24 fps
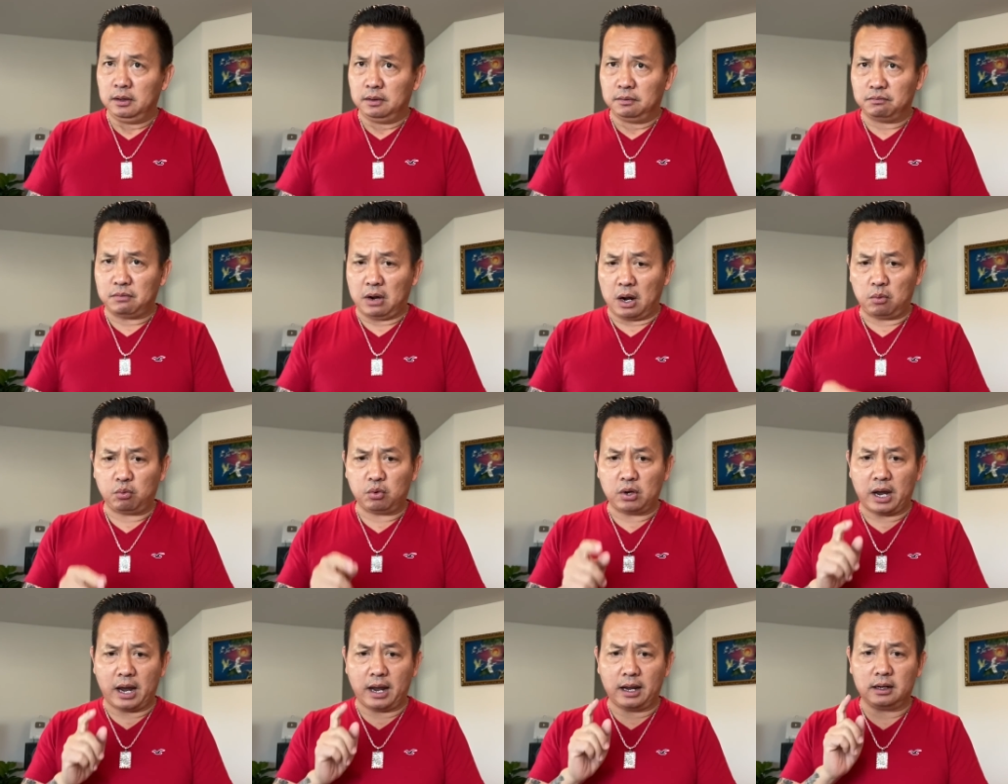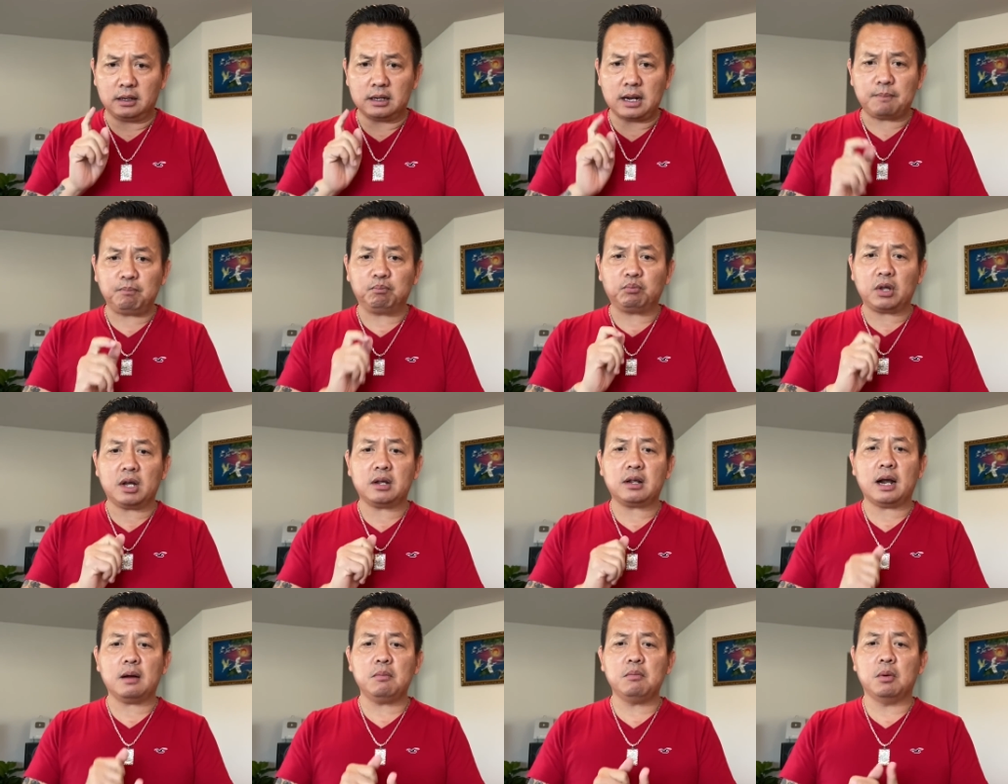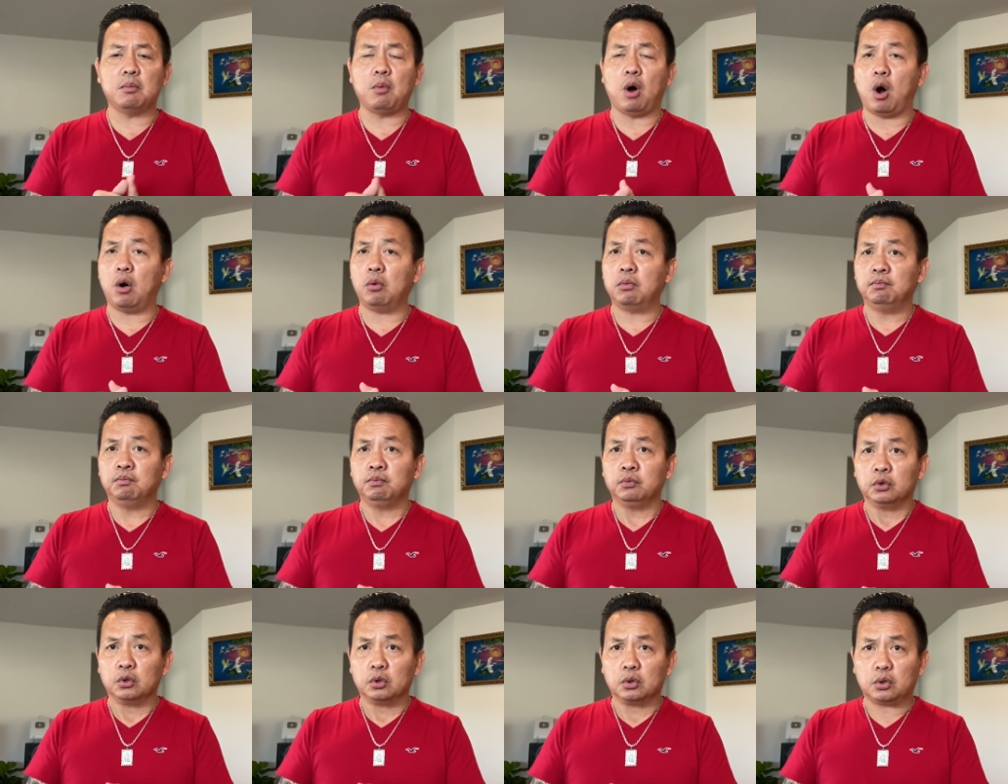vào ngày 5 tới tháng
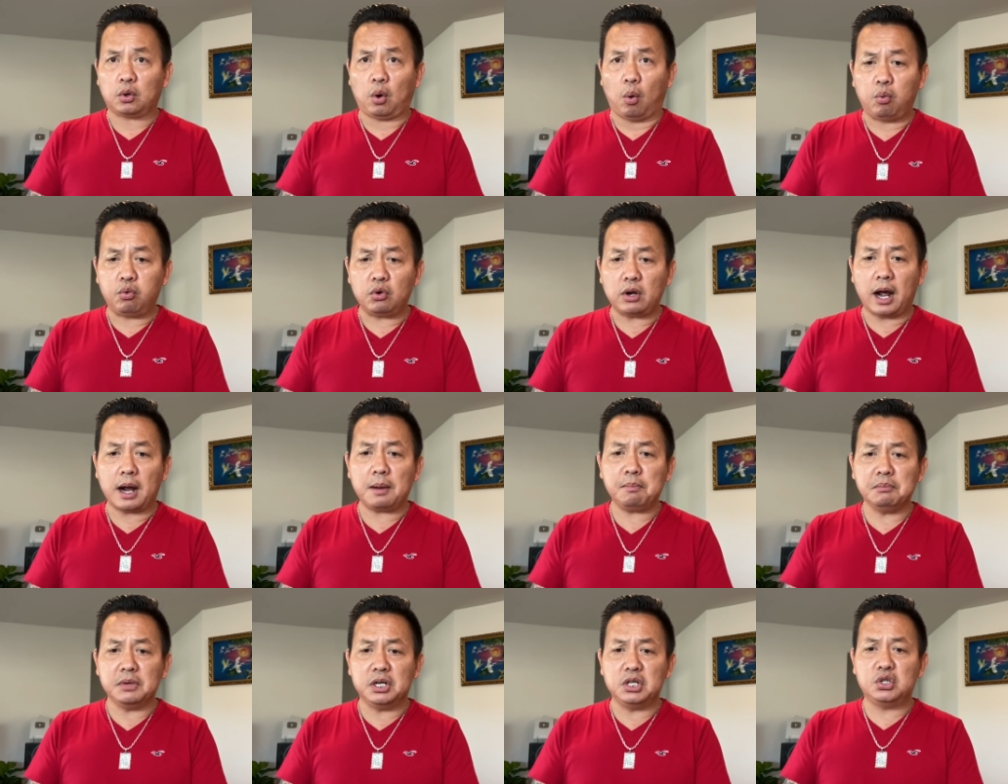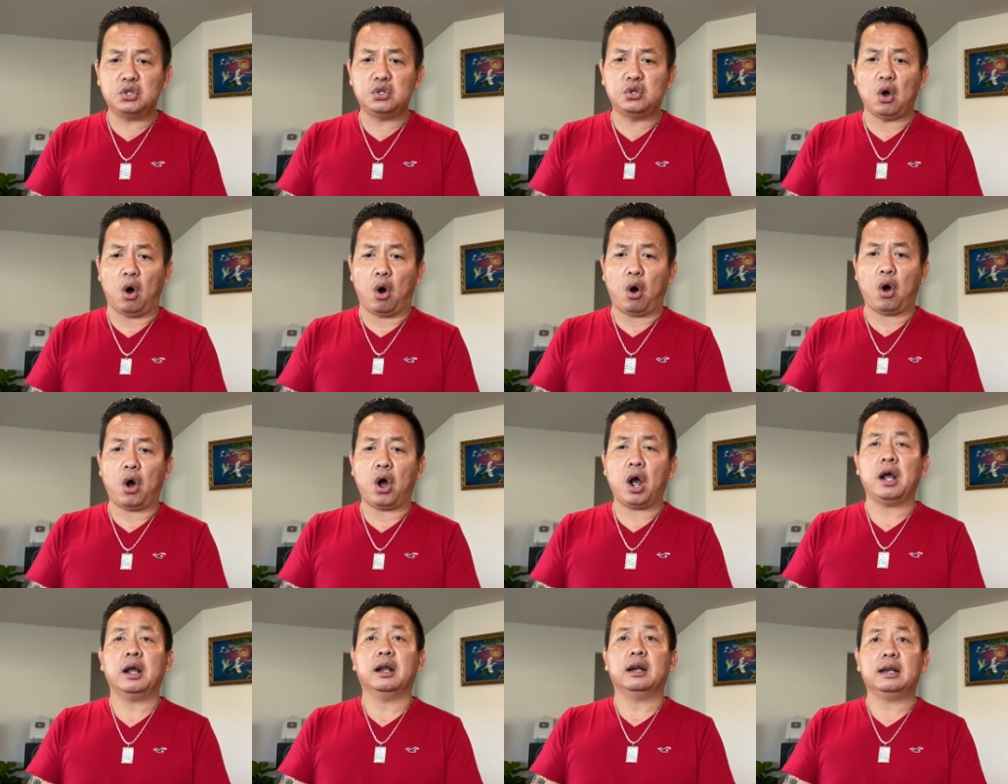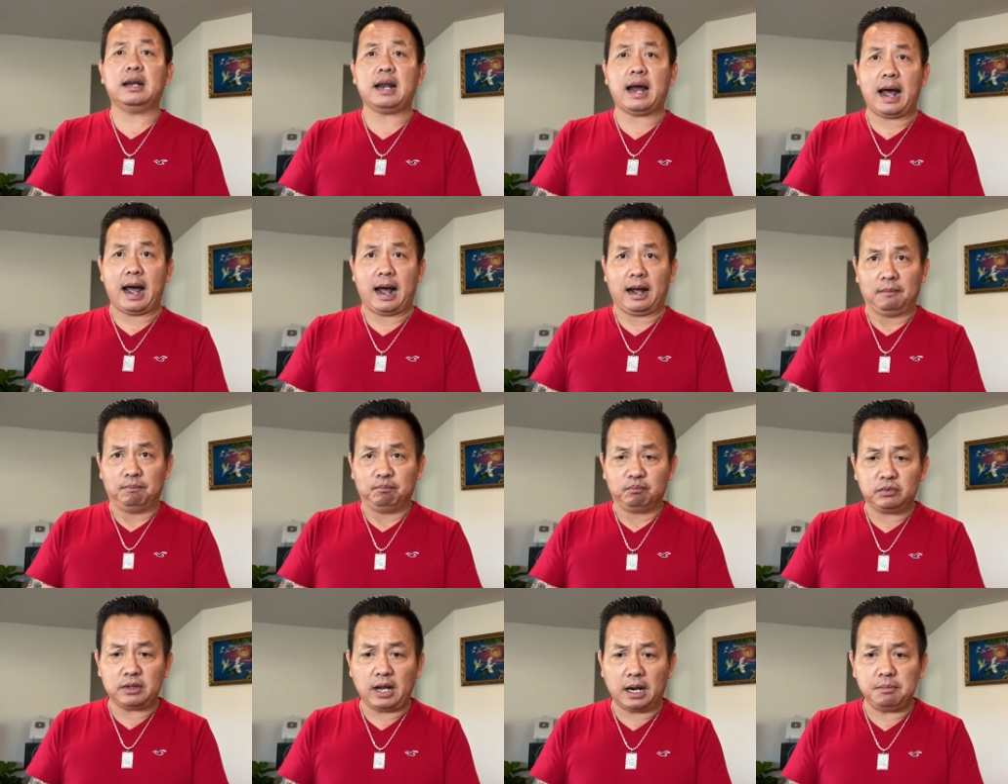11 cũng đã bị dọa
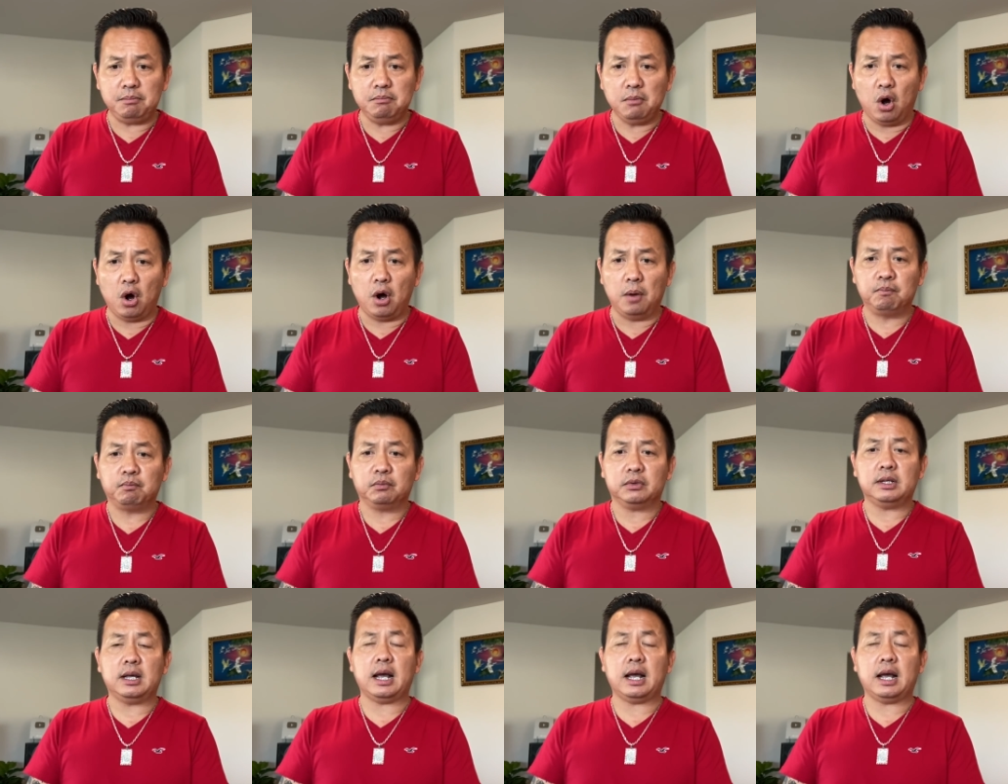là đánh bom